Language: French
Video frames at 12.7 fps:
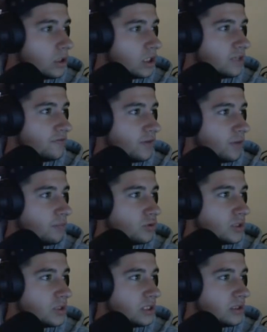J'ai fait un
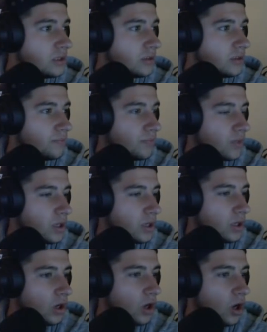petit, euh,
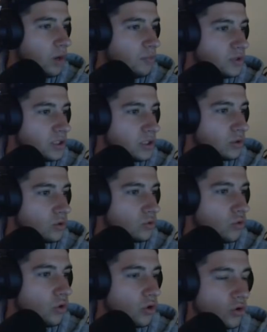un petit retour.